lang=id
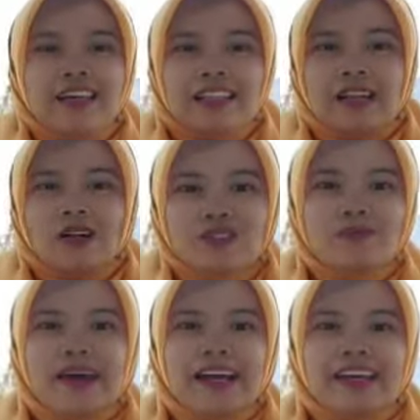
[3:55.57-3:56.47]
Terus
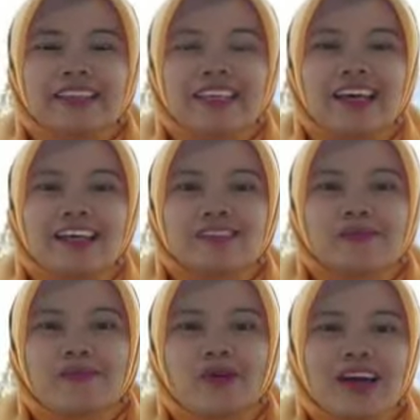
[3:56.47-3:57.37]
semangat ya,
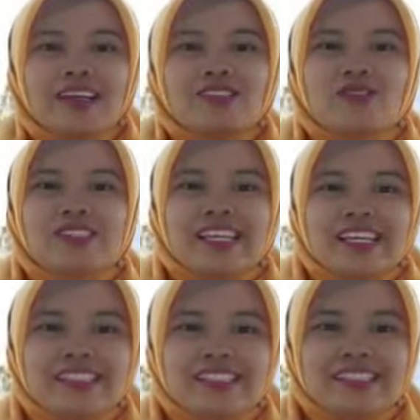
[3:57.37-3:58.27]
semoga
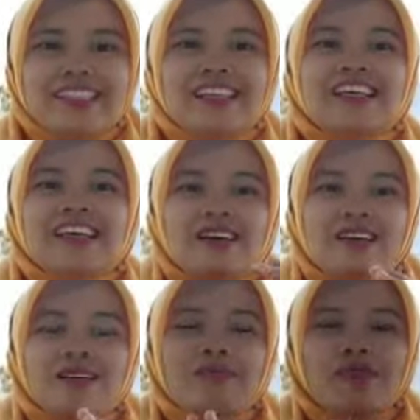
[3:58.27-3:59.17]
sukses.
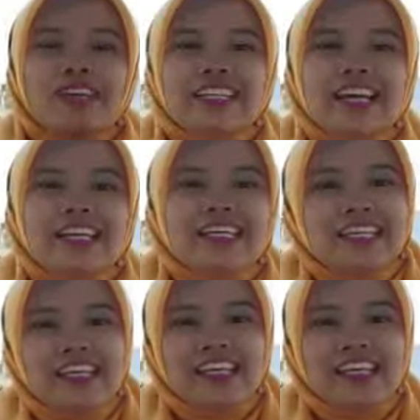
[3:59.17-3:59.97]
Gue nih akhiri.